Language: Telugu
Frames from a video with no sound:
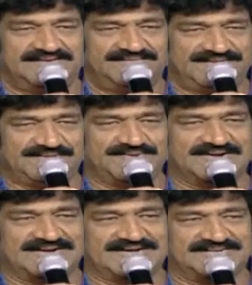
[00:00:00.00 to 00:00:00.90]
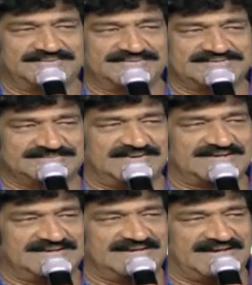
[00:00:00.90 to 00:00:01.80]
వెరీ గుడ్ రైటరు ఈ
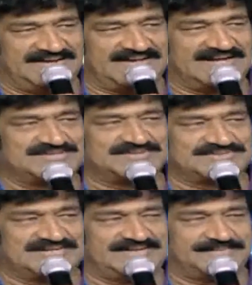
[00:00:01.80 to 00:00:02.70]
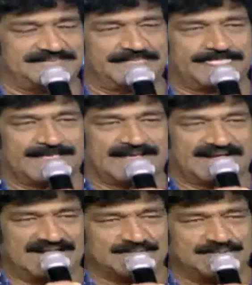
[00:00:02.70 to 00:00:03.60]
సినిమాకి అన్నీ కలిసి వచ్చినాయి
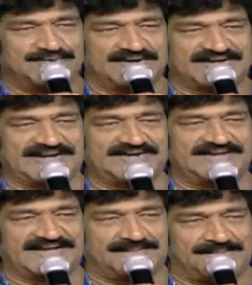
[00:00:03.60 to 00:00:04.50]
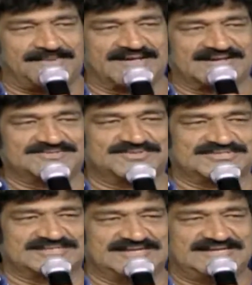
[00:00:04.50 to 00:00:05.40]
లక్కున్నోడు టైటిల్ ఇంకా బ్రహ్మాండం కలిసి
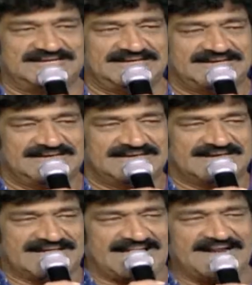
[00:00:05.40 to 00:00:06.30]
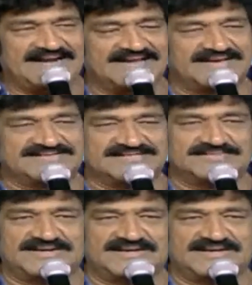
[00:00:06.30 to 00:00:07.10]
వచ్చింది గ్యారంటీగా ఈ సినిమా